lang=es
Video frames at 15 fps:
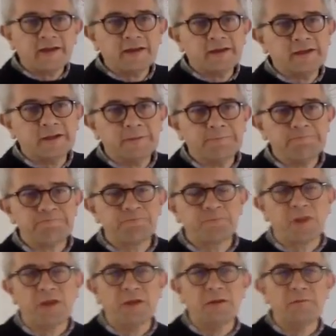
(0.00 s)
eh,
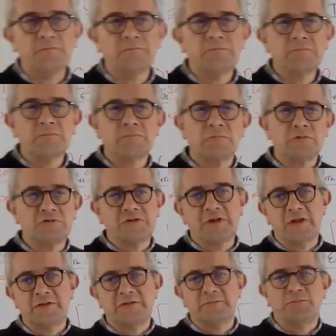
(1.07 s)
eh,
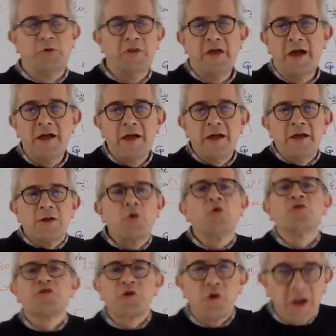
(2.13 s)
pueda,
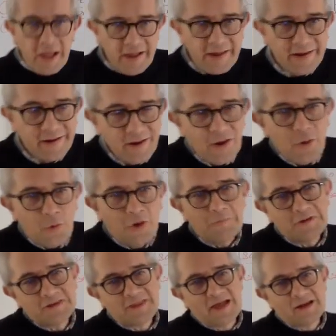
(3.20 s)
controlar o
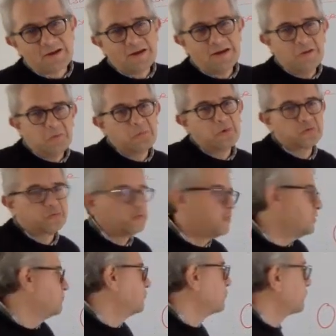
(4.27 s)
evitar el
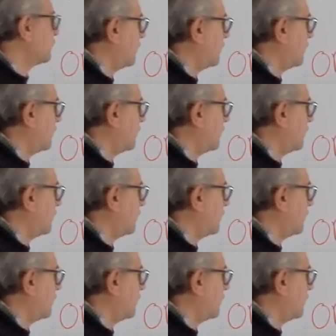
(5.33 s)
oportunismo.